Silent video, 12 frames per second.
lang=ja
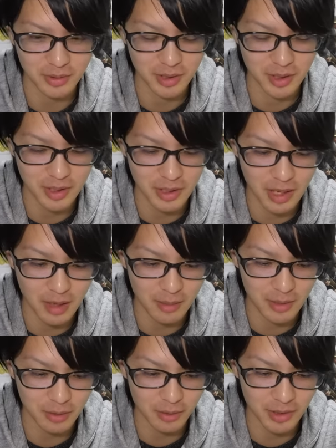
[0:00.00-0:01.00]
でかいな。あ、
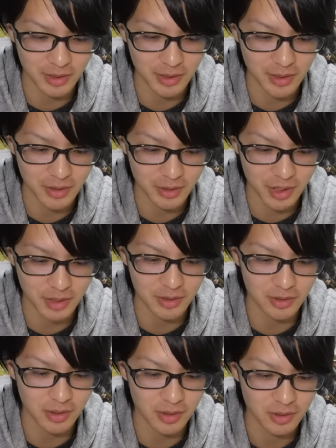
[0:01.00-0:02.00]
待って、これ当たんないけど。あ、当た
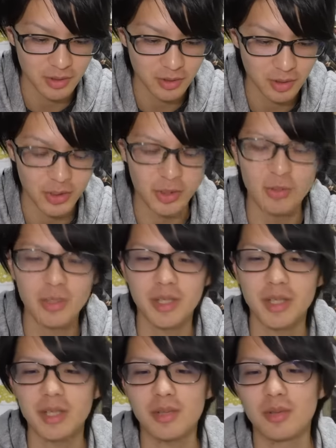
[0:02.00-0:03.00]
るか。あ、距離
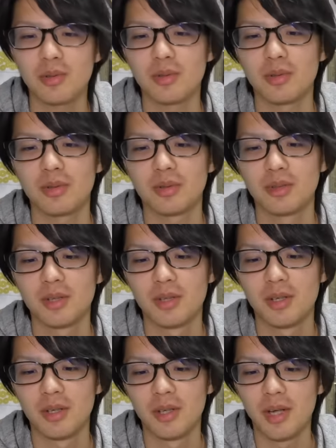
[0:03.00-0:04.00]
結構、
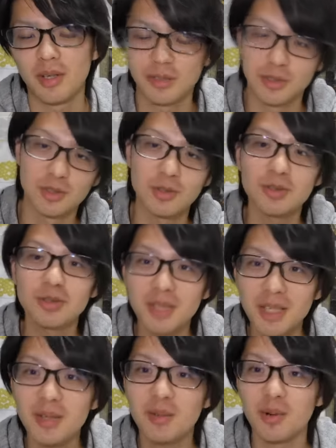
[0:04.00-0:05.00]
え、強く
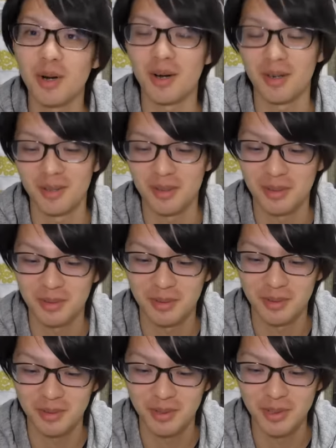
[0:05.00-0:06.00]
ない？ほら。
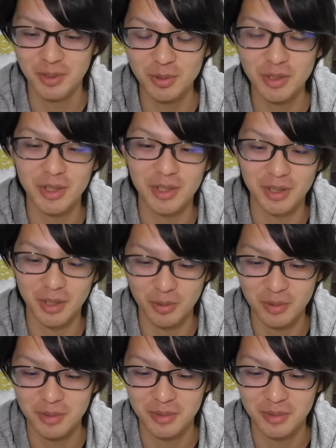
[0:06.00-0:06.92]
一人でいけたよ。